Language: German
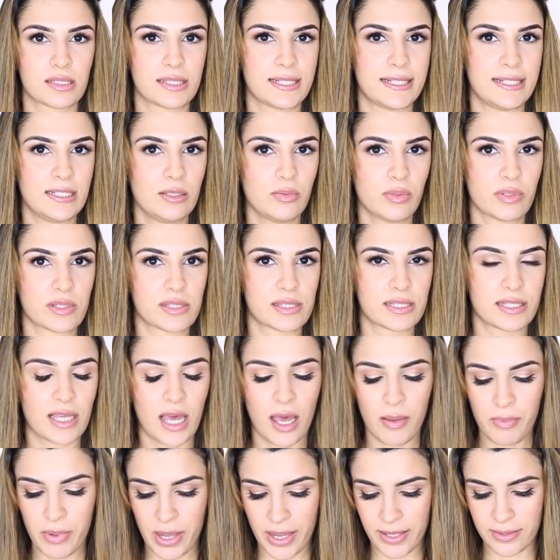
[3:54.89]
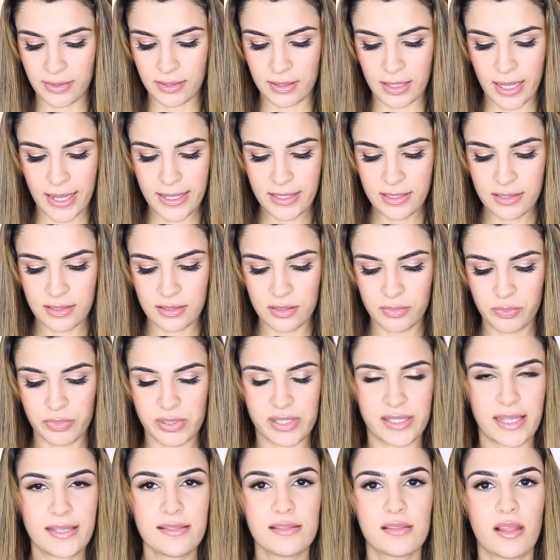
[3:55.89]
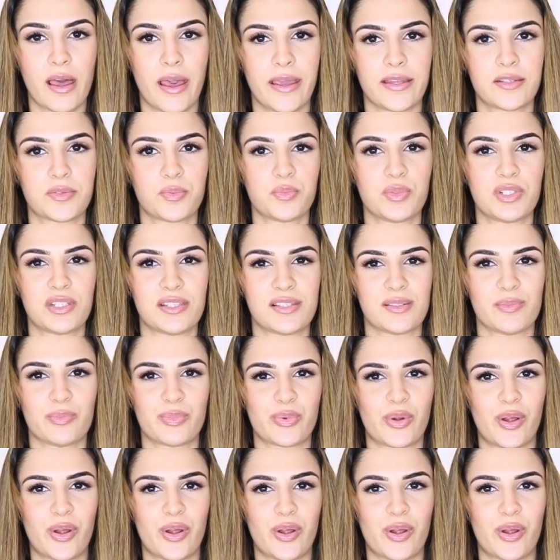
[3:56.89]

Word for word: Ich liebe es. Ich habe eine leichte Besessenheit mit diesen